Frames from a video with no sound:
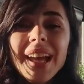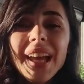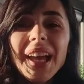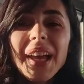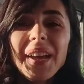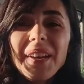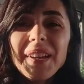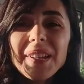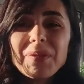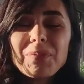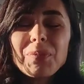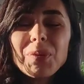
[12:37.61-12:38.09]

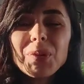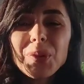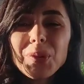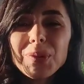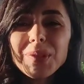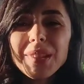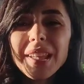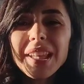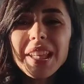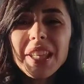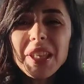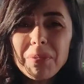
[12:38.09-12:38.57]
Evet
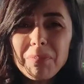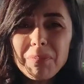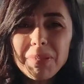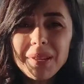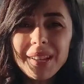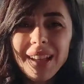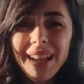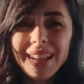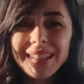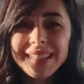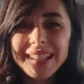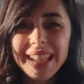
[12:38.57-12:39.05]
bugün de
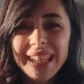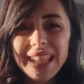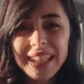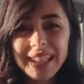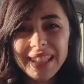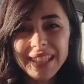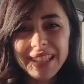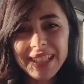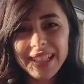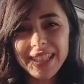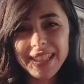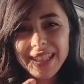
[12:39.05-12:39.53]
implantla
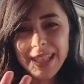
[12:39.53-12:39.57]
ilgili